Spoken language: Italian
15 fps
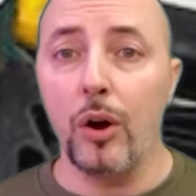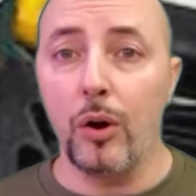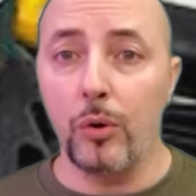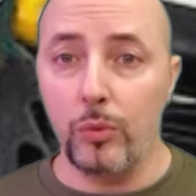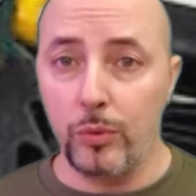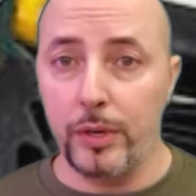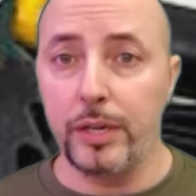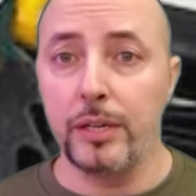
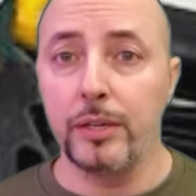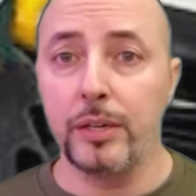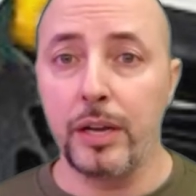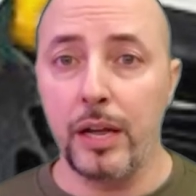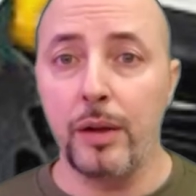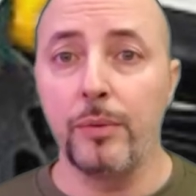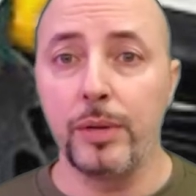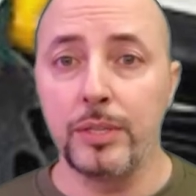Il
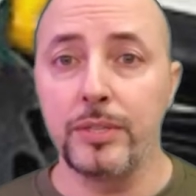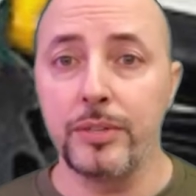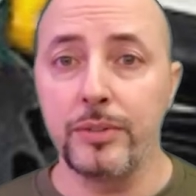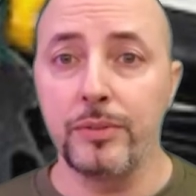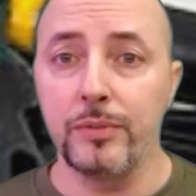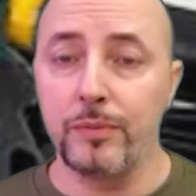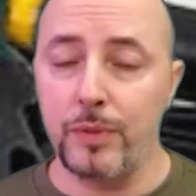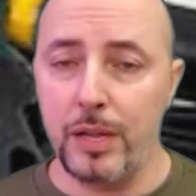compressore
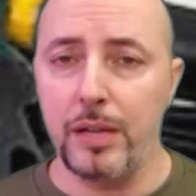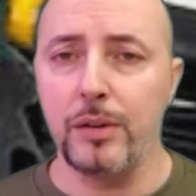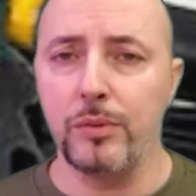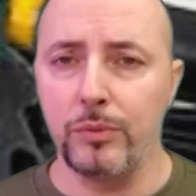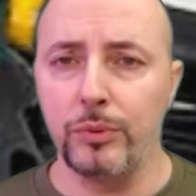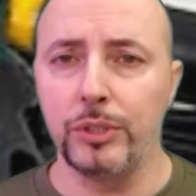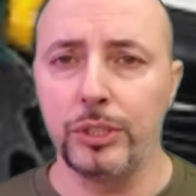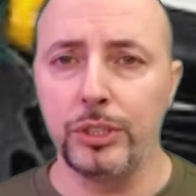portatile
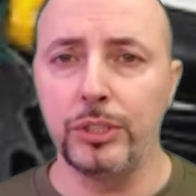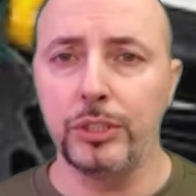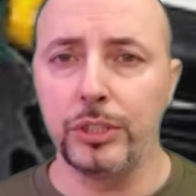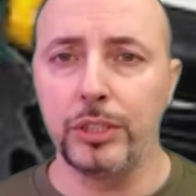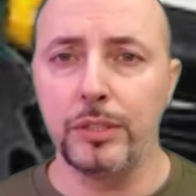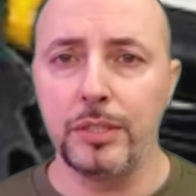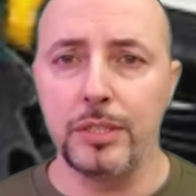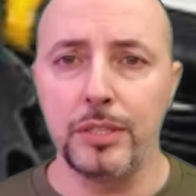digitale è lo
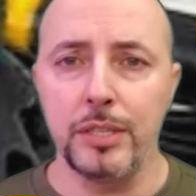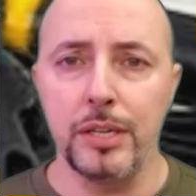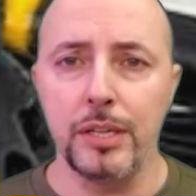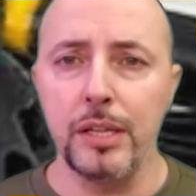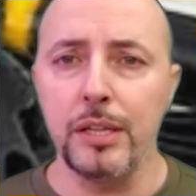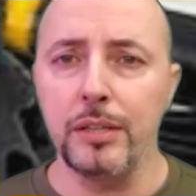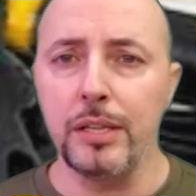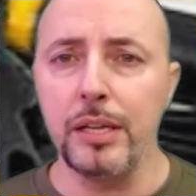strumento
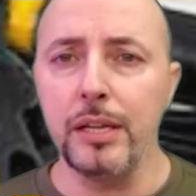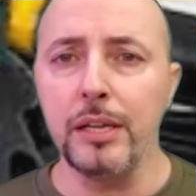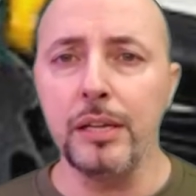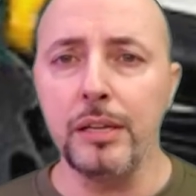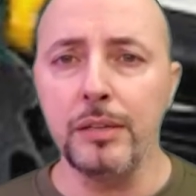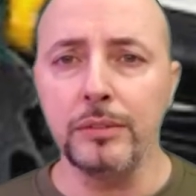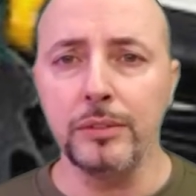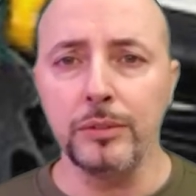ideale per
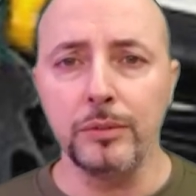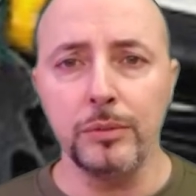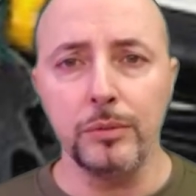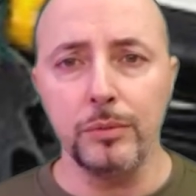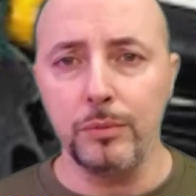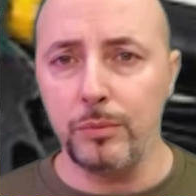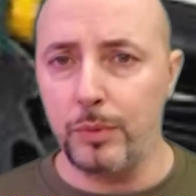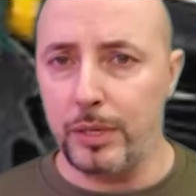gonfiare le
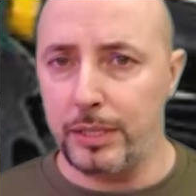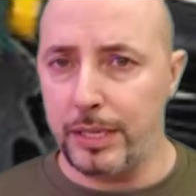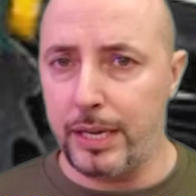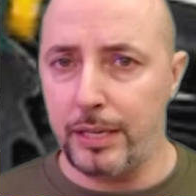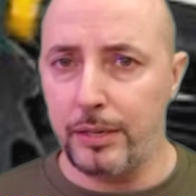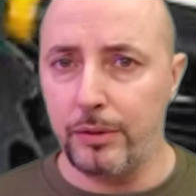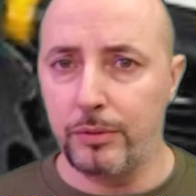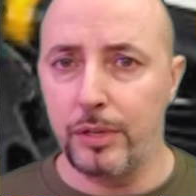gomme
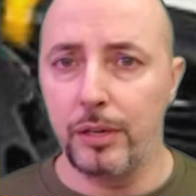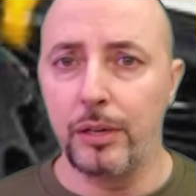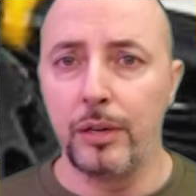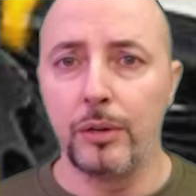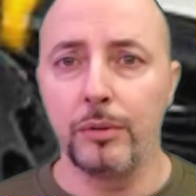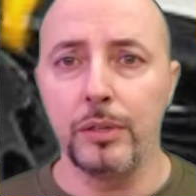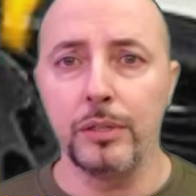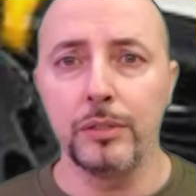dell'auto e della
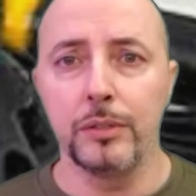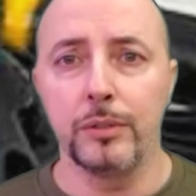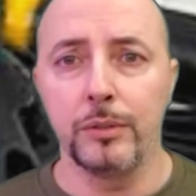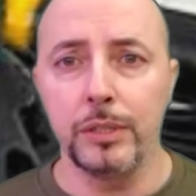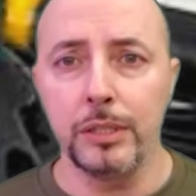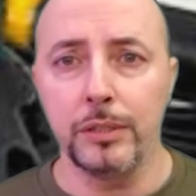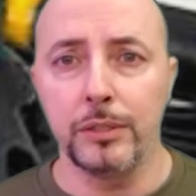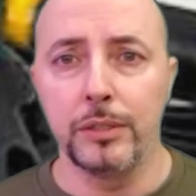moto ovunque
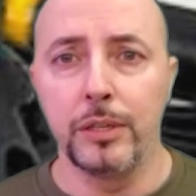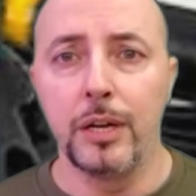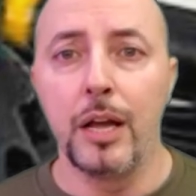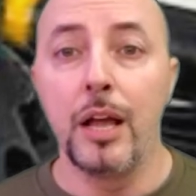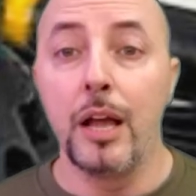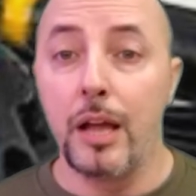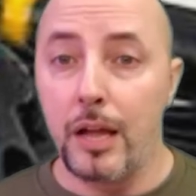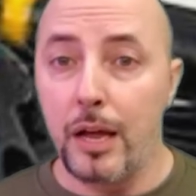ci si
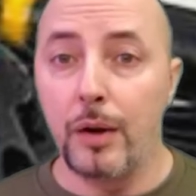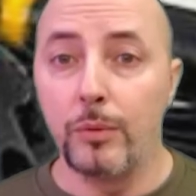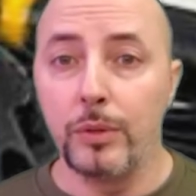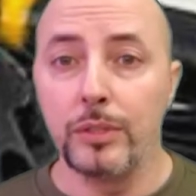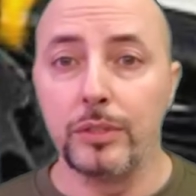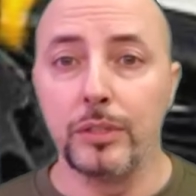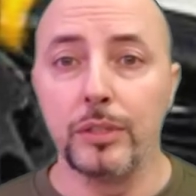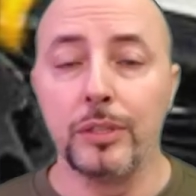trovi, anche
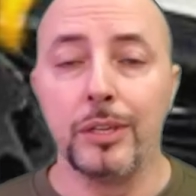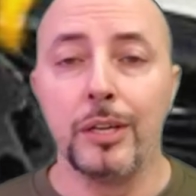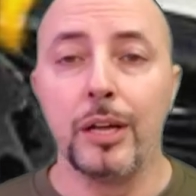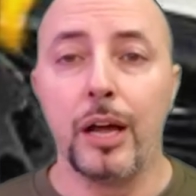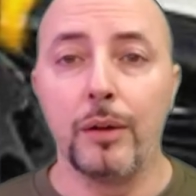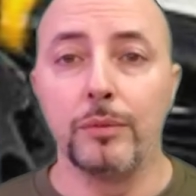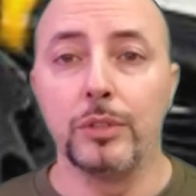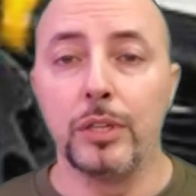in caso di
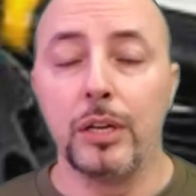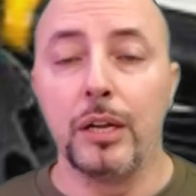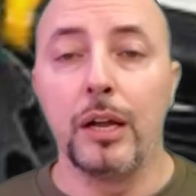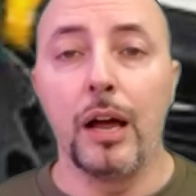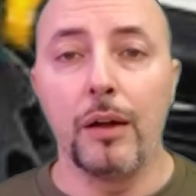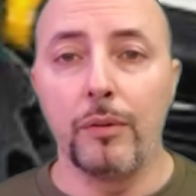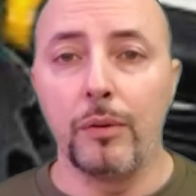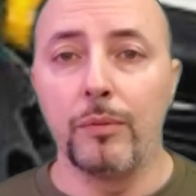
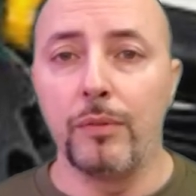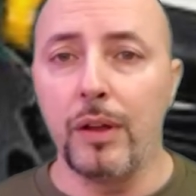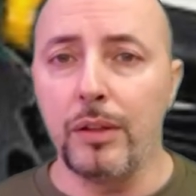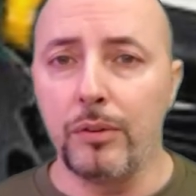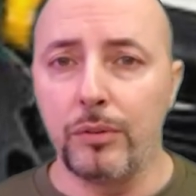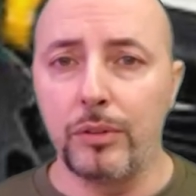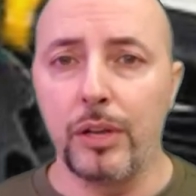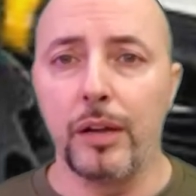emergenza.
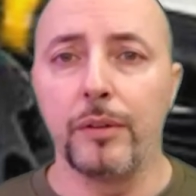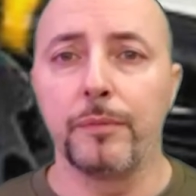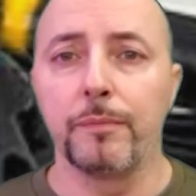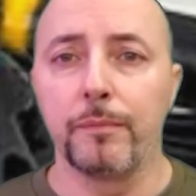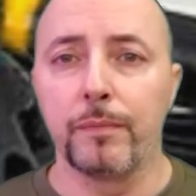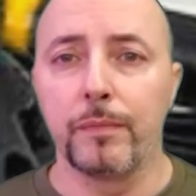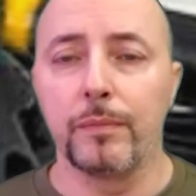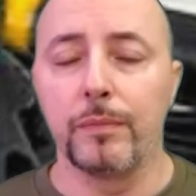
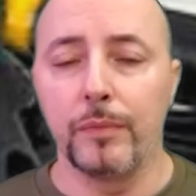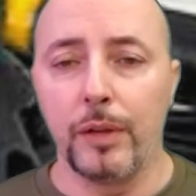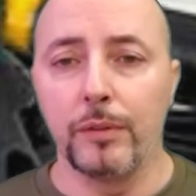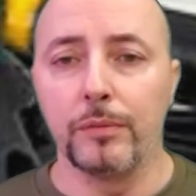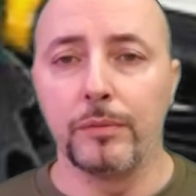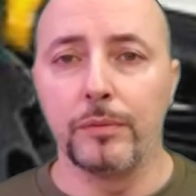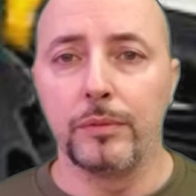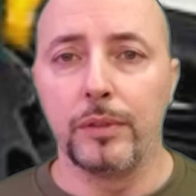Può
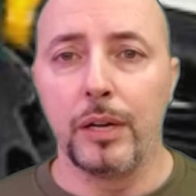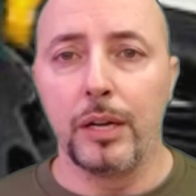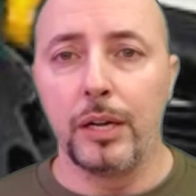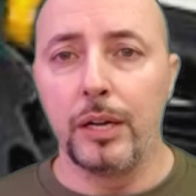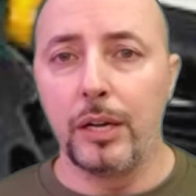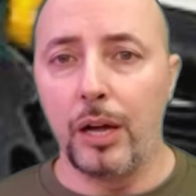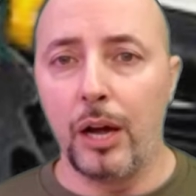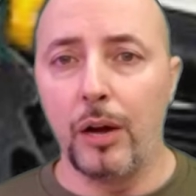capitare a tutti,